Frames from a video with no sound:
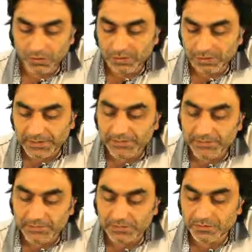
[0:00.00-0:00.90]
O
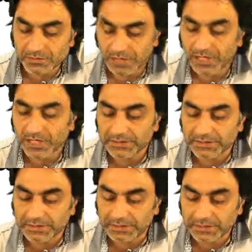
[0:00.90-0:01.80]
ikisinin
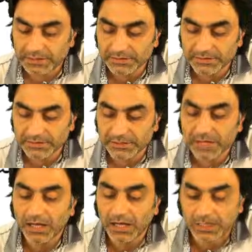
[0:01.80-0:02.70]
şehadetinden
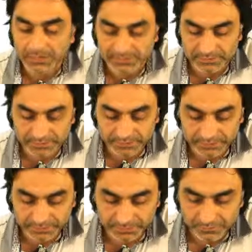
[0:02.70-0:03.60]
daha haktır.